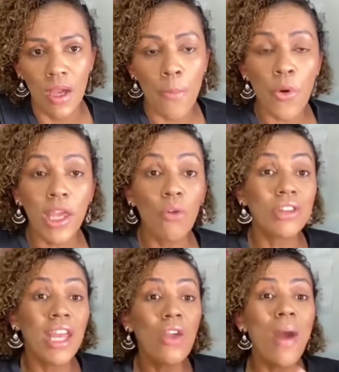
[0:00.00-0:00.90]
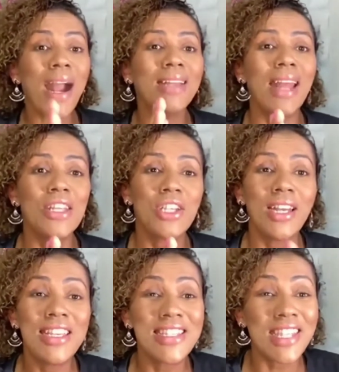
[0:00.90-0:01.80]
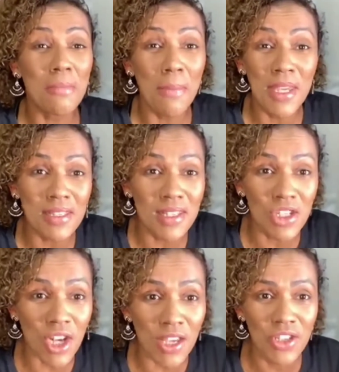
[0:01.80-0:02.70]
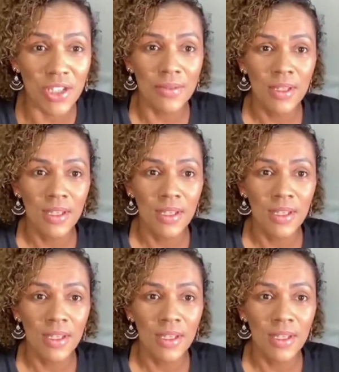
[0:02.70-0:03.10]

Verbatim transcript: Porque eu tenho uma cartela de clientes extremamente exigente.